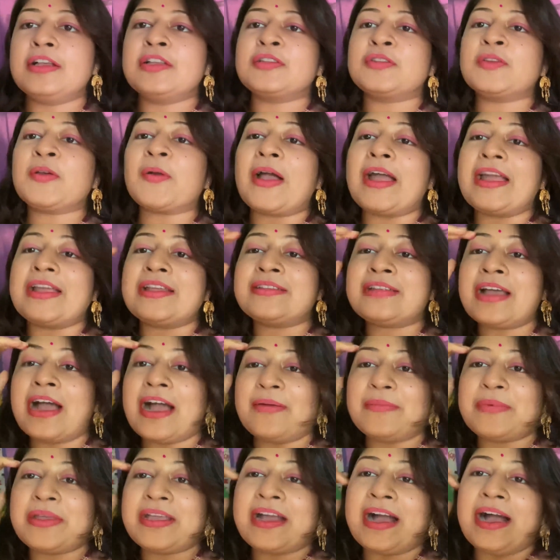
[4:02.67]
সো গাইজ
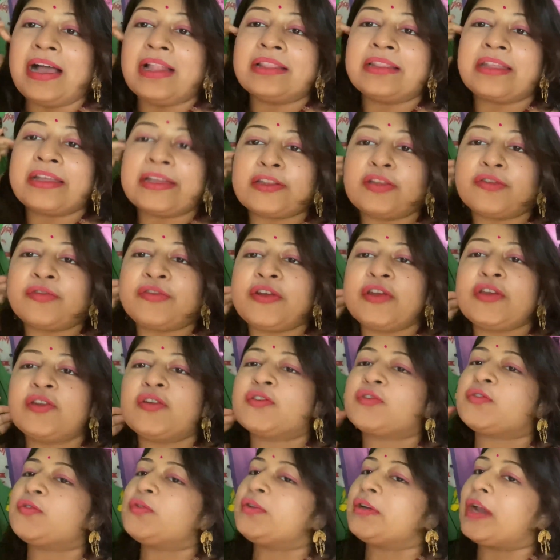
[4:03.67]
আমি কাল থেকে তো
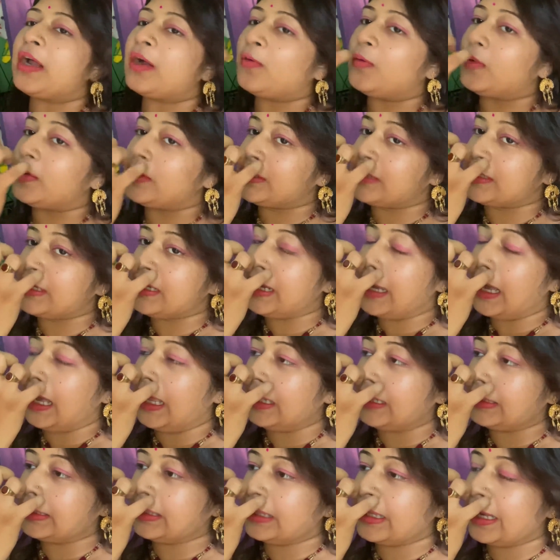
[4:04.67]
ভিডিও শ্যুটটা করছি
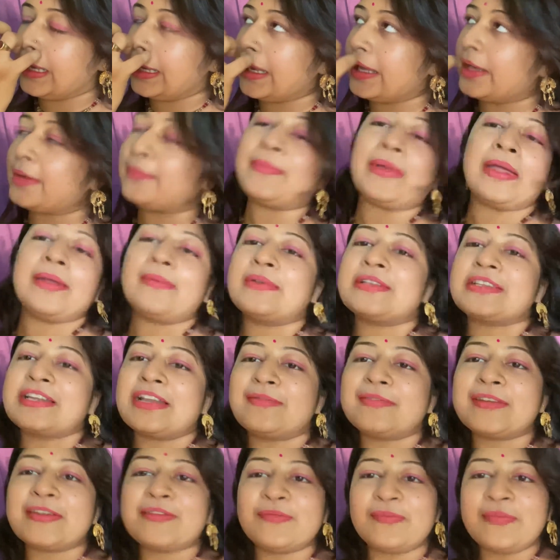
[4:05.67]
কালকে
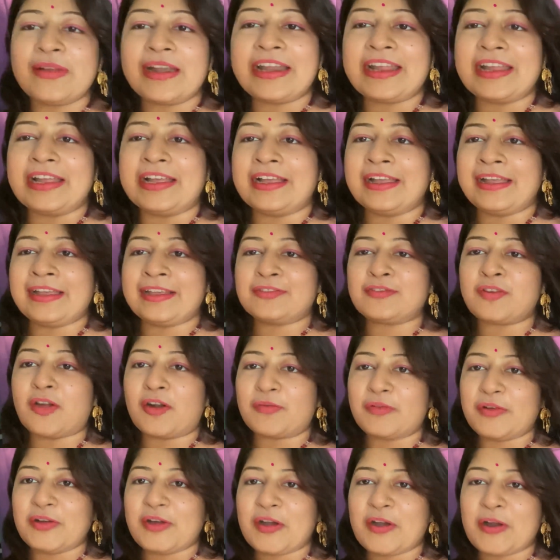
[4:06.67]
ভেবেছিলাম যে মানে এই
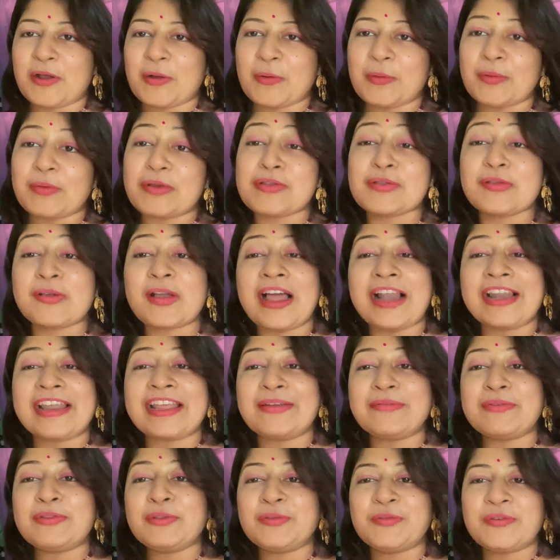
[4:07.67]
শর্ট ভিডিওটা করবো কিন্তু
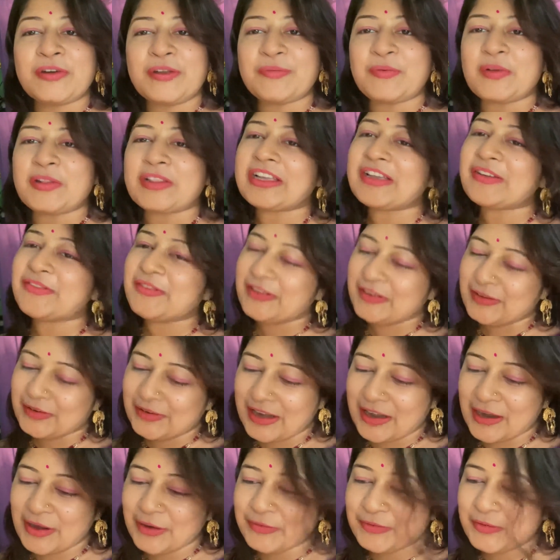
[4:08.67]
কালকে আমি দুপুরের পর থেকে
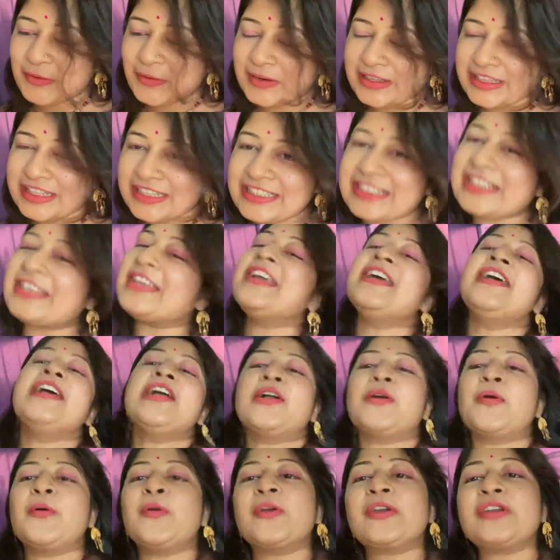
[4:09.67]
ভিডিওটাই অফ করে দিয়েছি
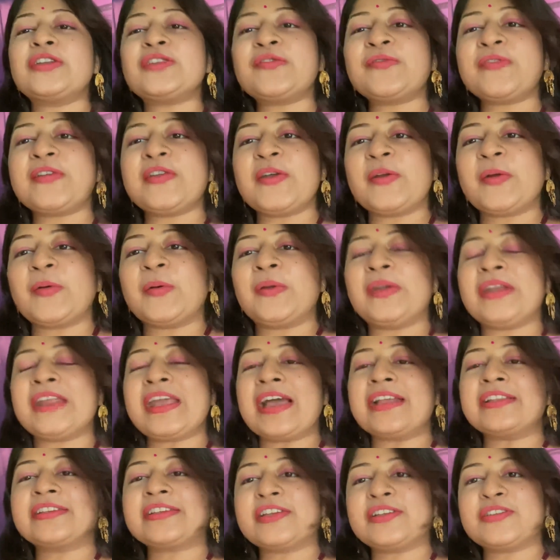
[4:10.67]
কোনো কিছু ভিডিও
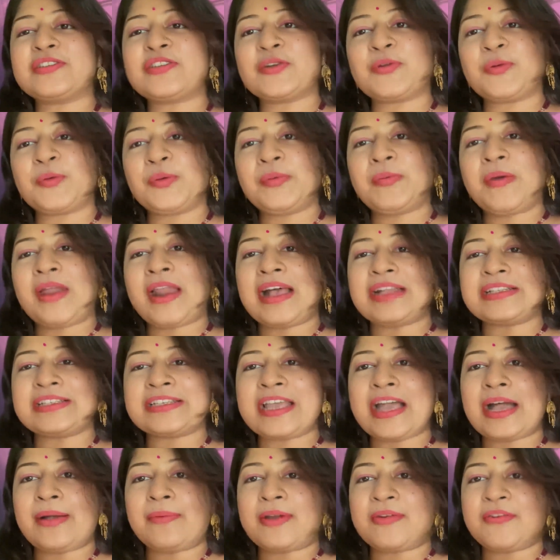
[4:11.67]
করিনি আজকে হচ্ছে রবিবার
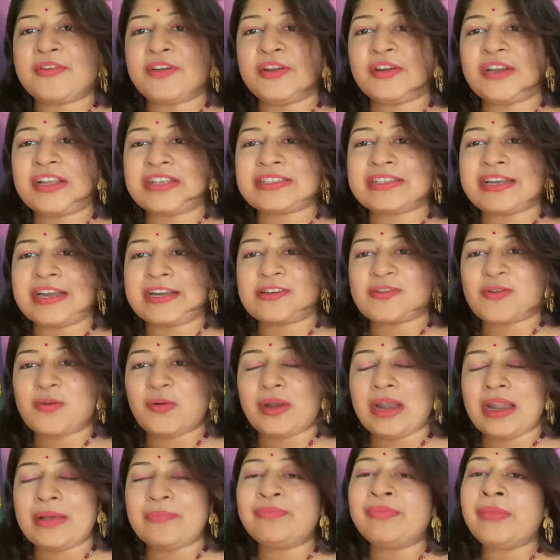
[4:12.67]
আজকে আবার ভিডিওটা স্টার্ট
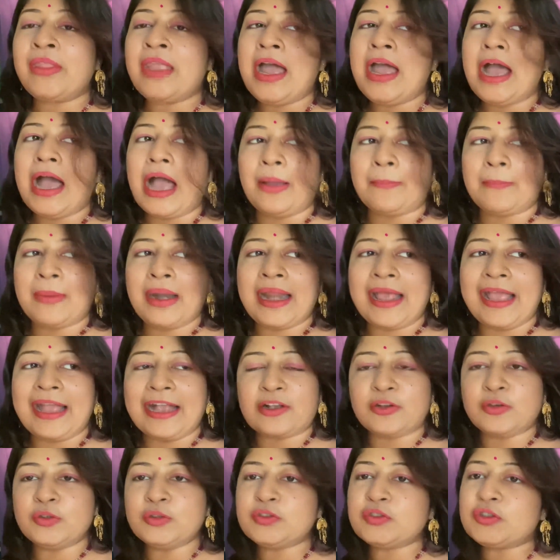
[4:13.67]
করলাম আমার
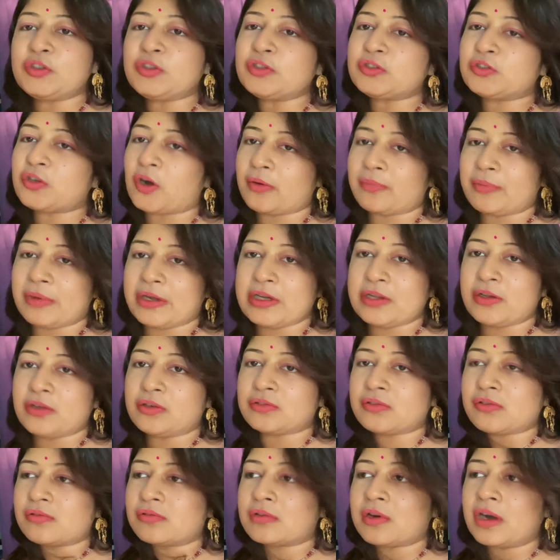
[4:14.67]
এখন তো শর্ট ভিডিও
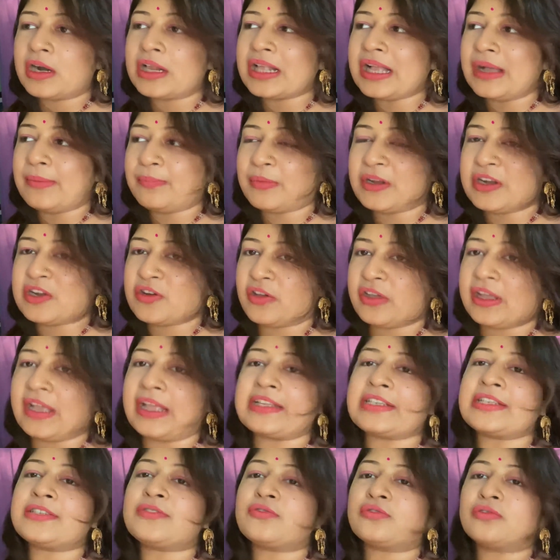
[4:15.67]
শ্যুট করা কমপ্লিট হয়ে
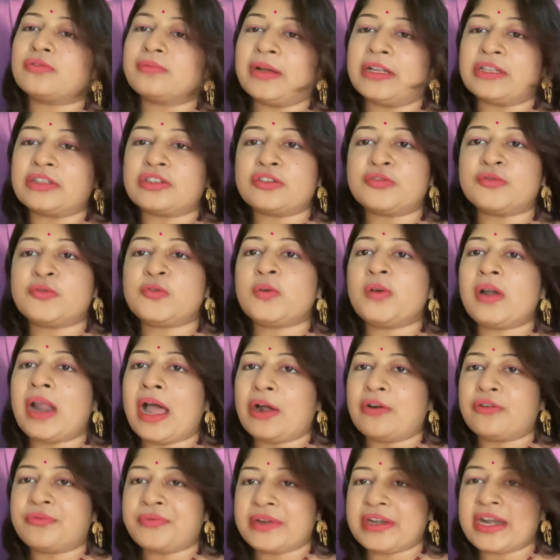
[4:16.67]
গেছে শুধুমাত্র ফুল
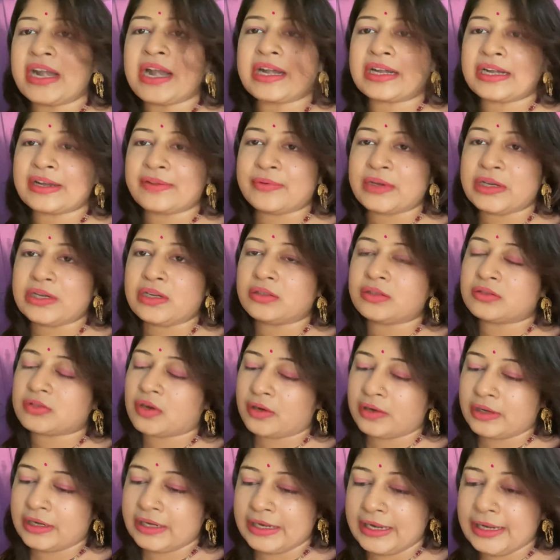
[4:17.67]
আউটফিটের একটা ভিডিও
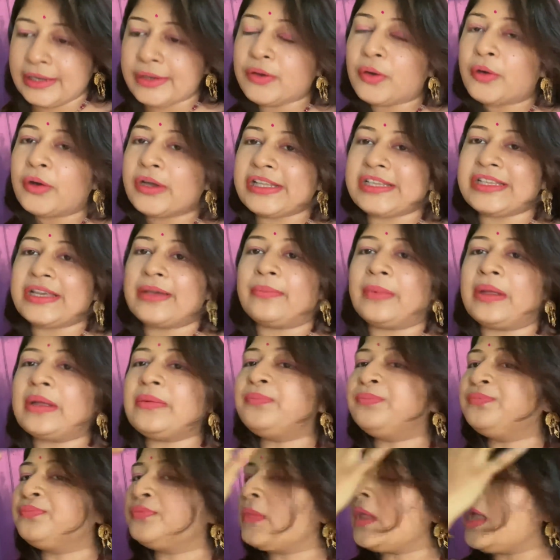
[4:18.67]
শট নিলেই হয়ে যাবে
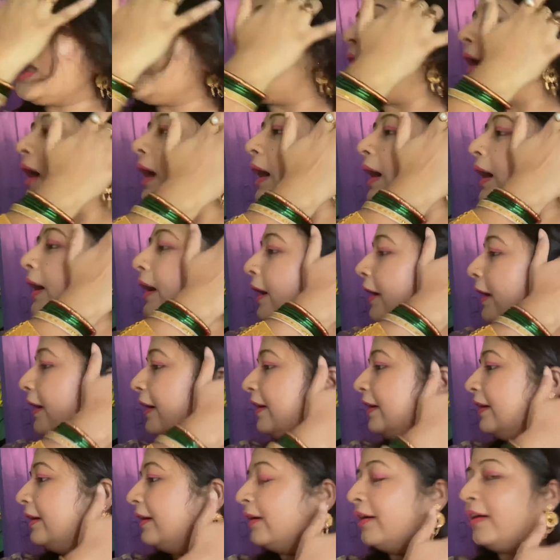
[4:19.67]

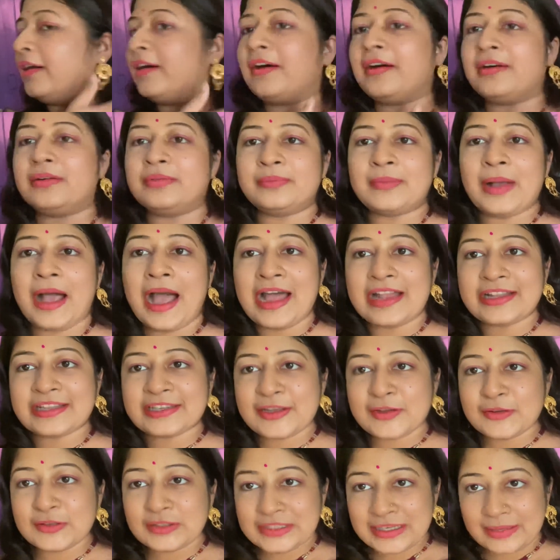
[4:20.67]
আর
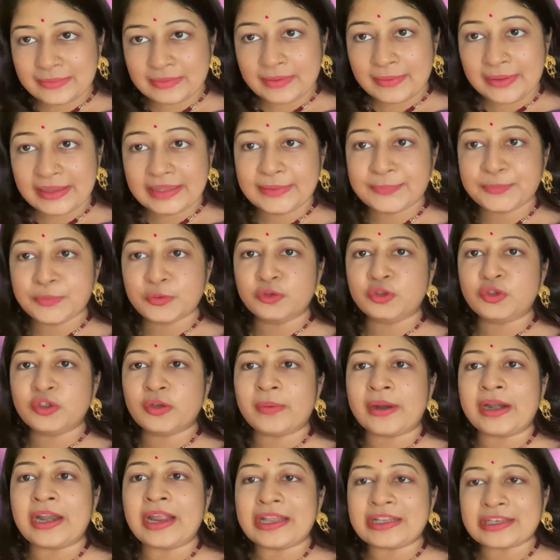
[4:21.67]
আজকে হচ্ছে আমাদের বাড়িতে পুজো
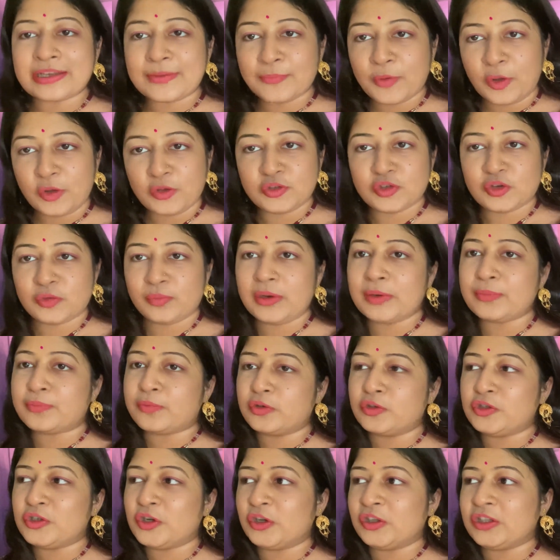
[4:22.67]
মানে আজকে পঞ্চমীর
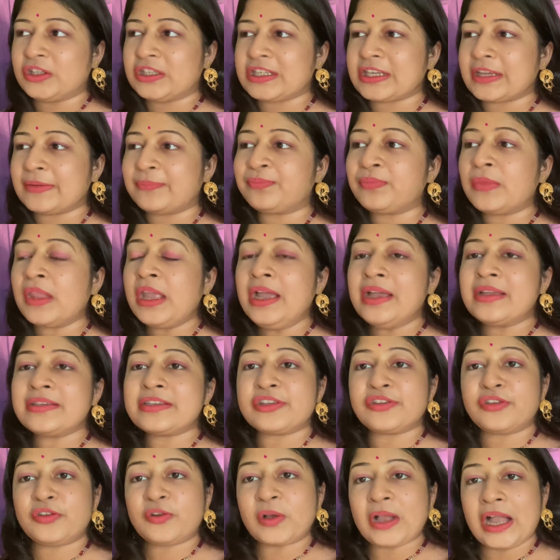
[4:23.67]
পুজো হচ্ছে
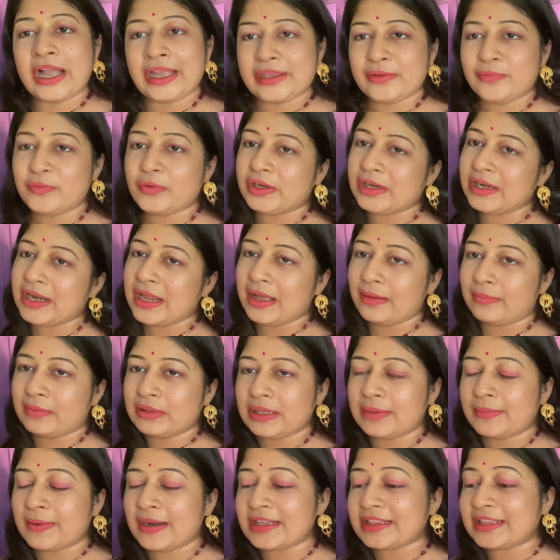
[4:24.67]
সেই জন্য কাকিমণিরা
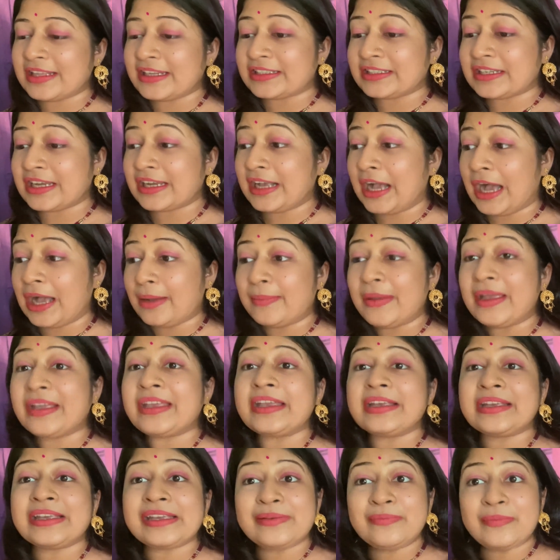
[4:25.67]
আমাদের বাড়িতে আজকে খাবে
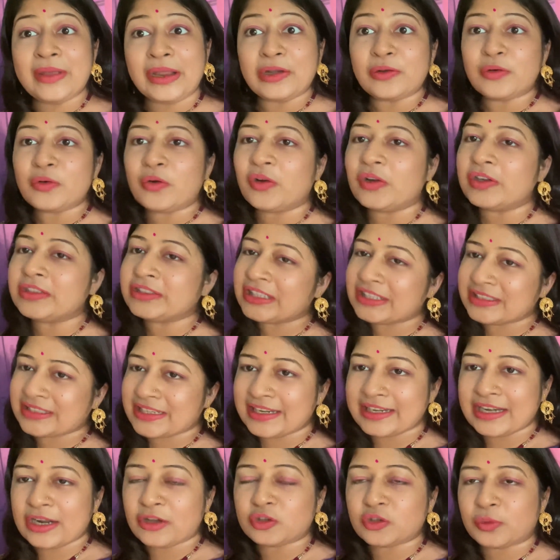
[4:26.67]
কি কি মেনু হয়েছে
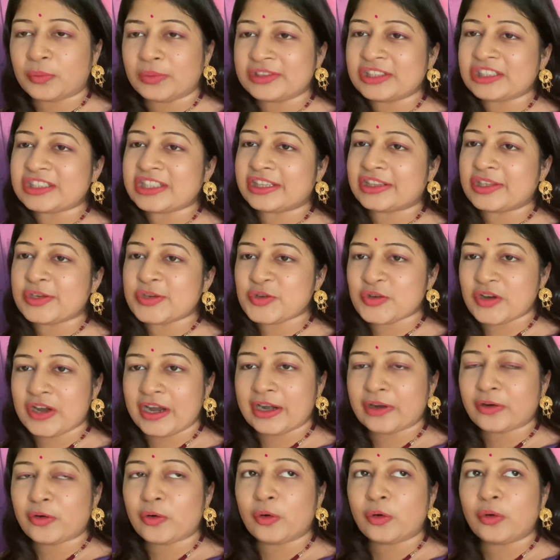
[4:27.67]
সেটাও তোমাদের সাথে
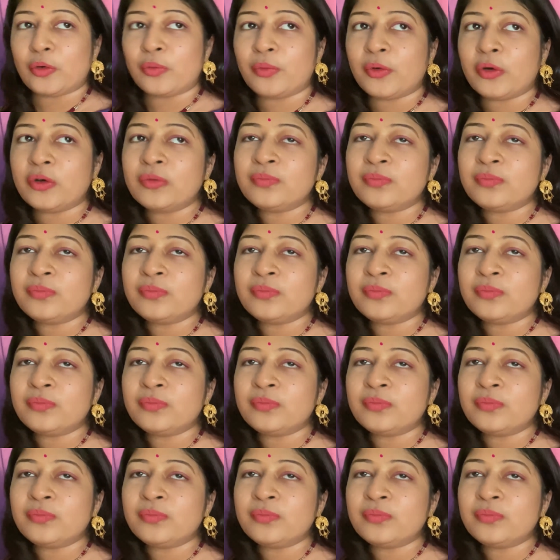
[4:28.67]
শেয়ার করব